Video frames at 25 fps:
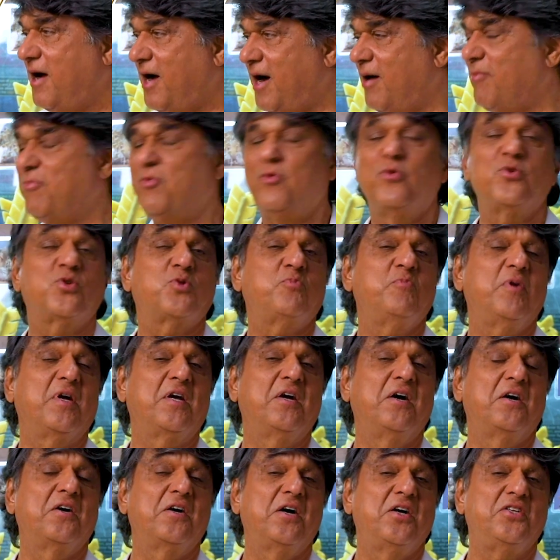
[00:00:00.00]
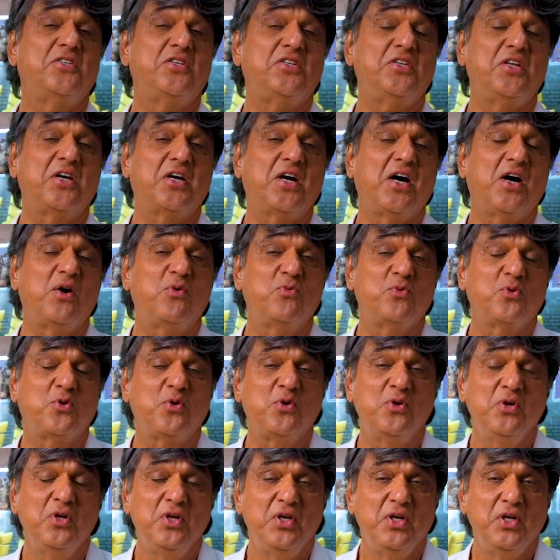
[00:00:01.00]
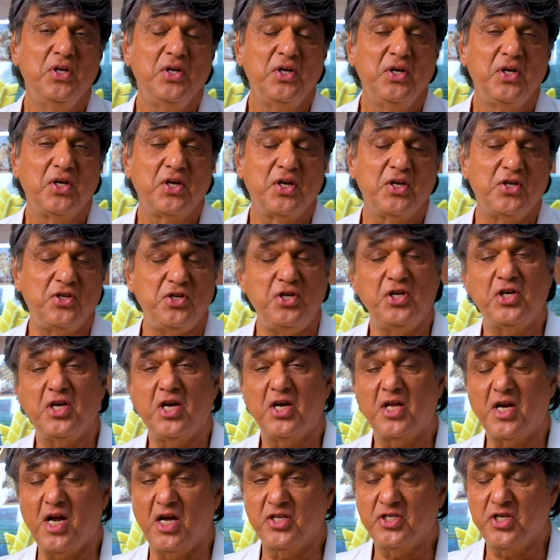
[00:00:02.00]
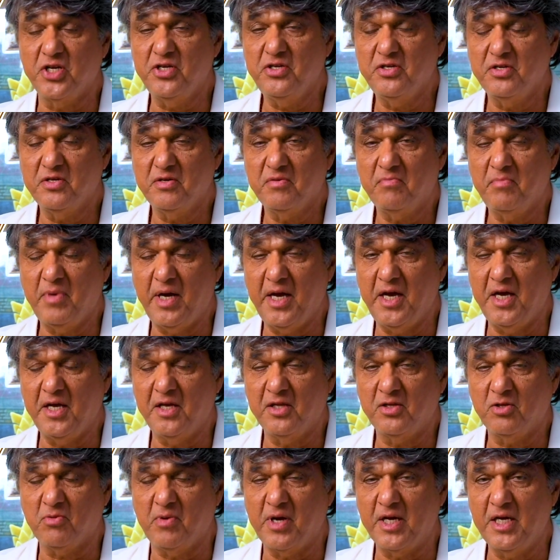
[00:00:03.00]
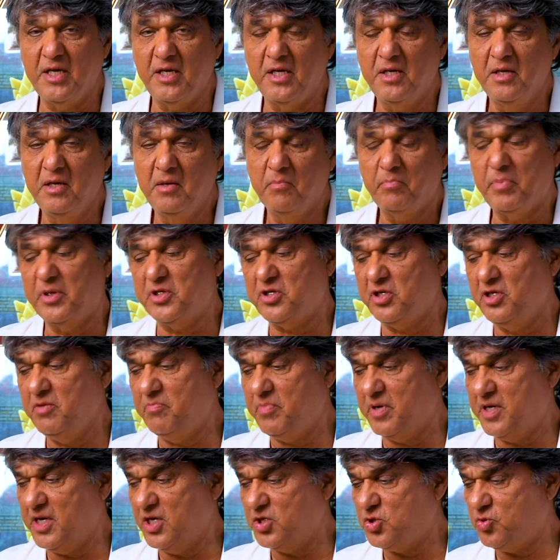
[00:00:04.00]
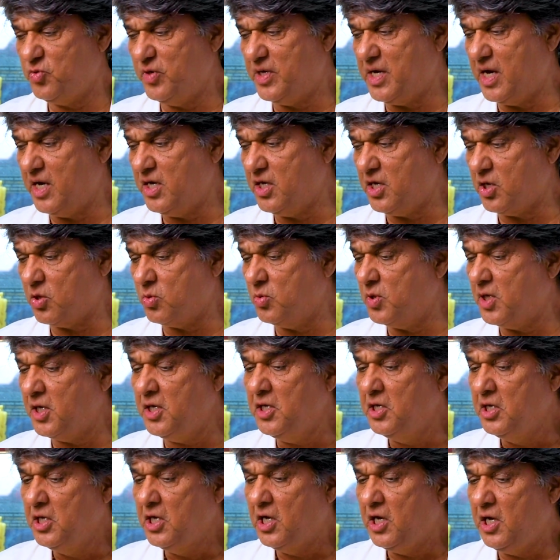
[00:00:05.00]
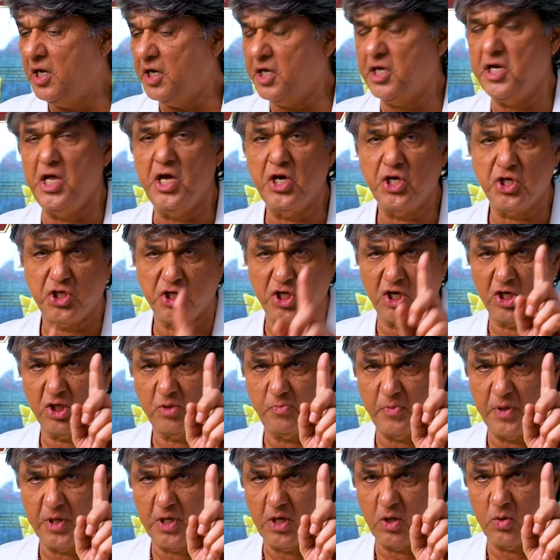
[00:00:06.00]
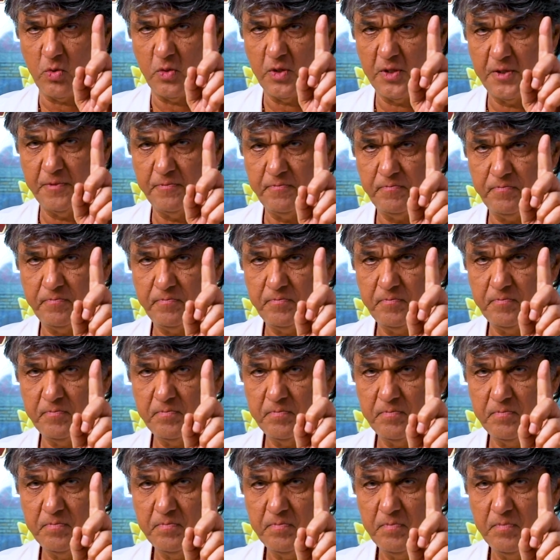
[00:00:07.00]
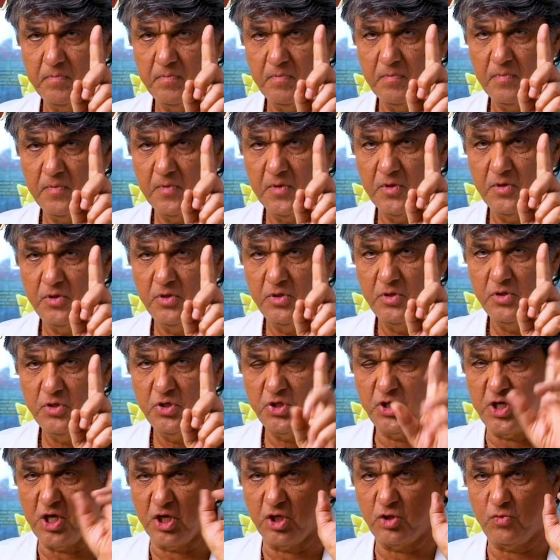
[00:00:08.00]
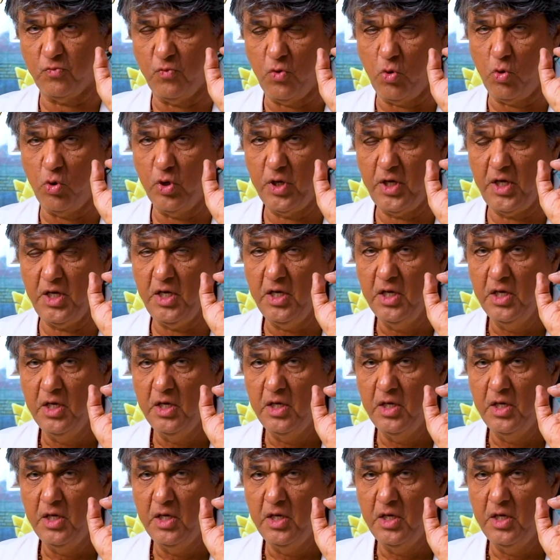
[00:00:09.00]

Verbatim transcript: अब उसमें गंगा जी ने कहा उनको कि ठीक है राजन मैं तुम्हारी पत्नी बनना स्वीकार करूंगी लेकिन एक शर्त पर करूंगी शर्त वो होगी